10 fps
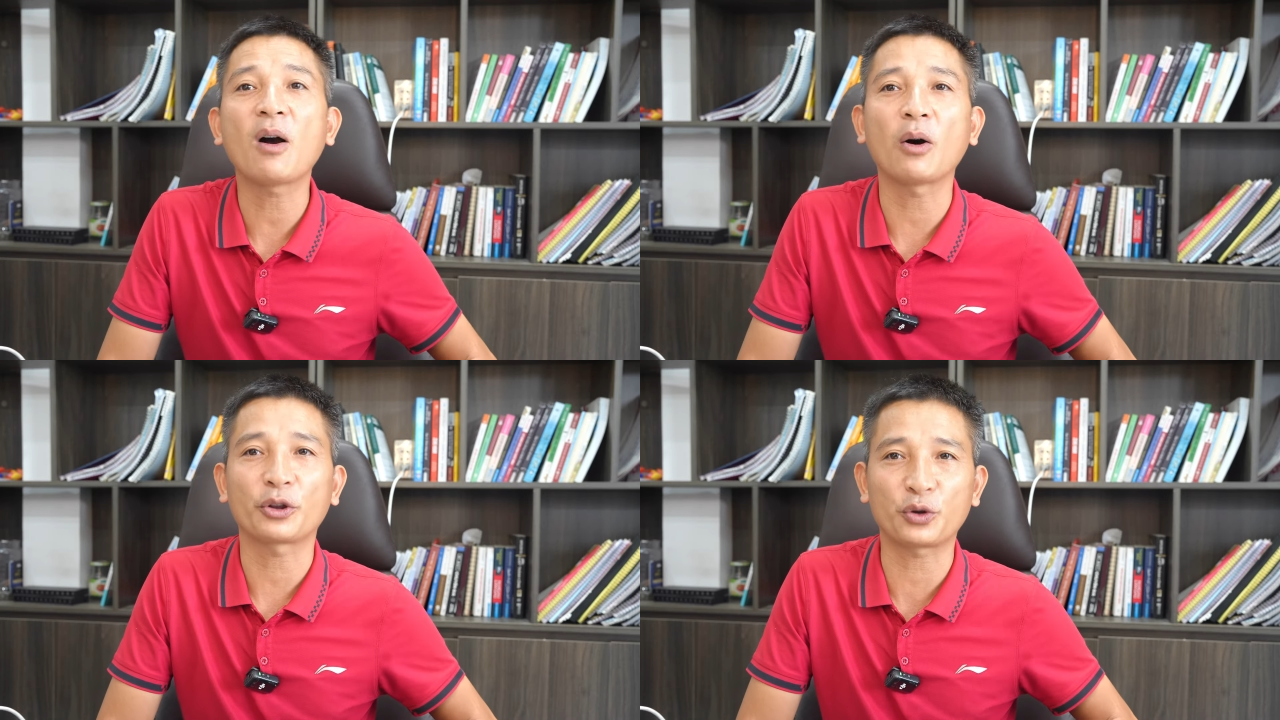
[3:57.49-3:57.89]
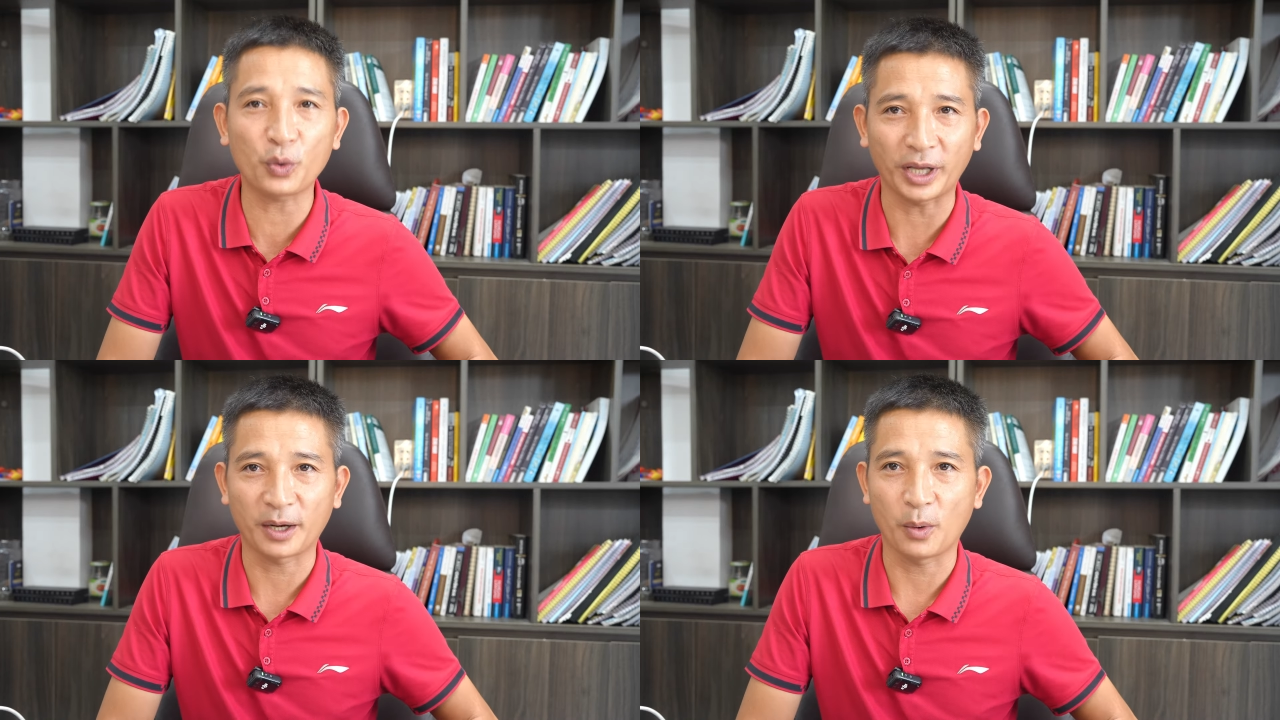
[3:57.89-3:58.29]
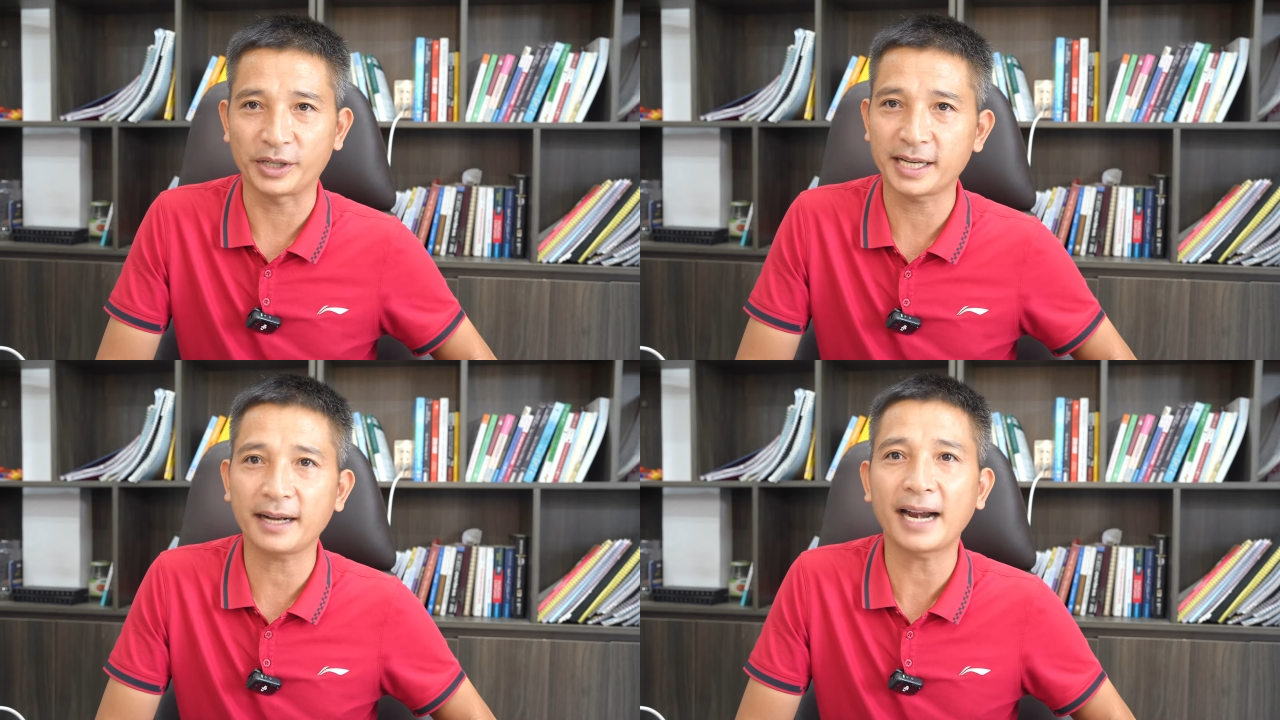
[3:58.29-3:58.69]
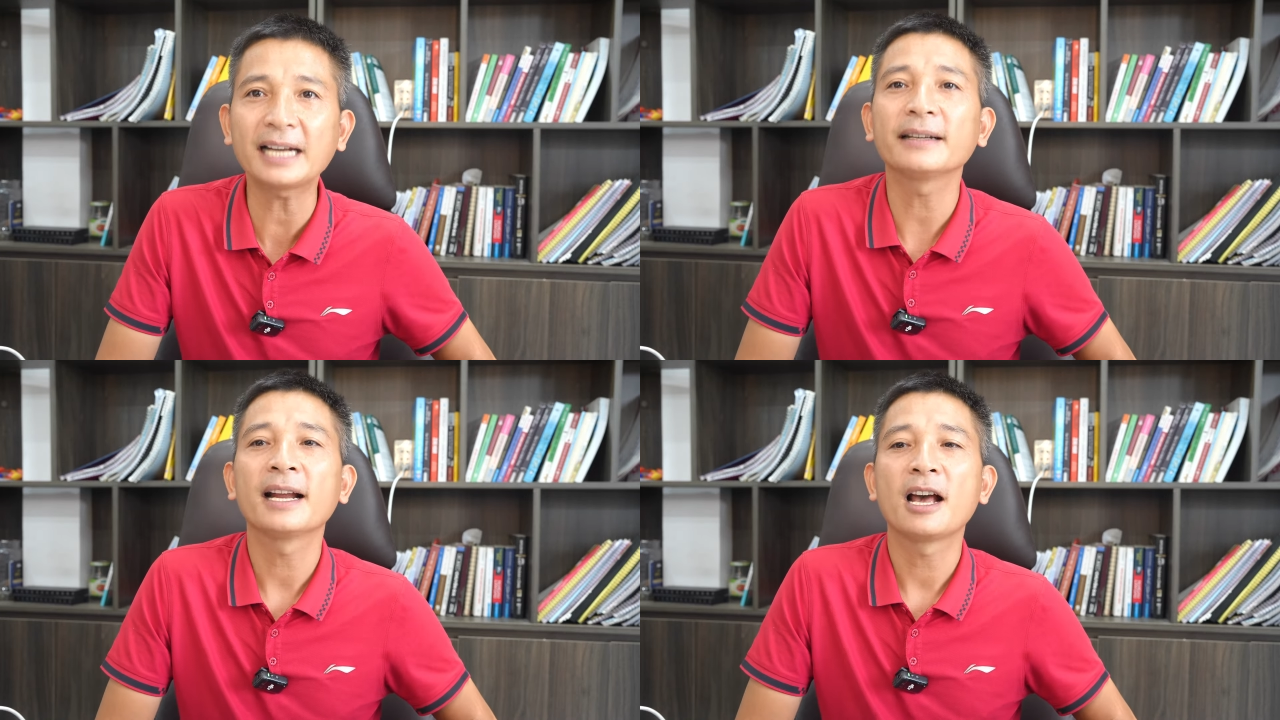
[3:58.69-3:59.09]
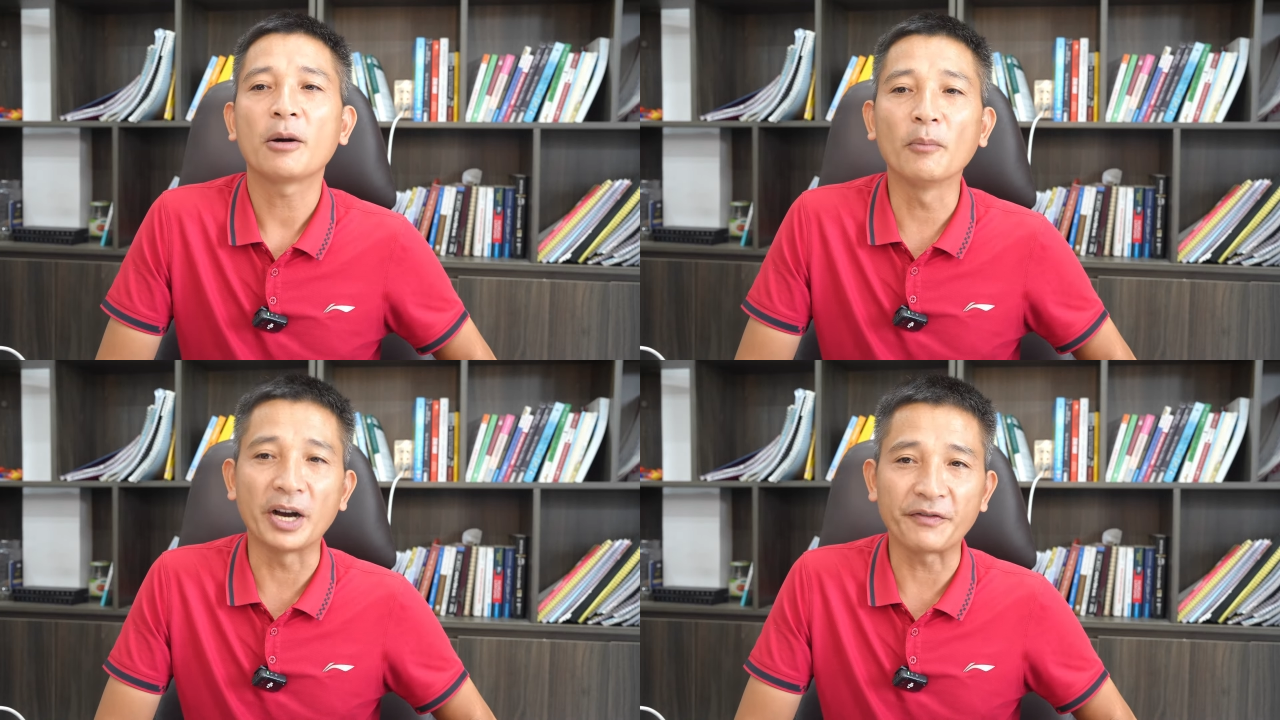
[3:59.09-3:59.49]
họ chuyển đổi sang đất,
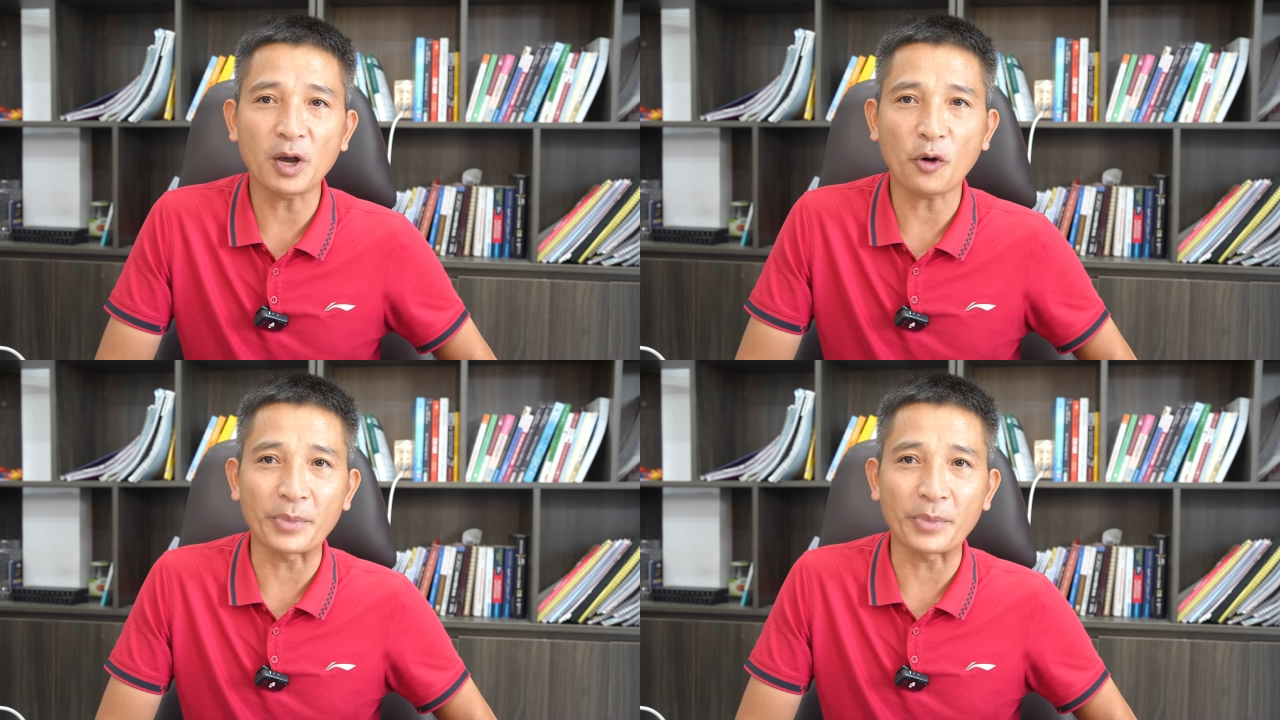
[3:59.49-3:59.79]
bởi vì họ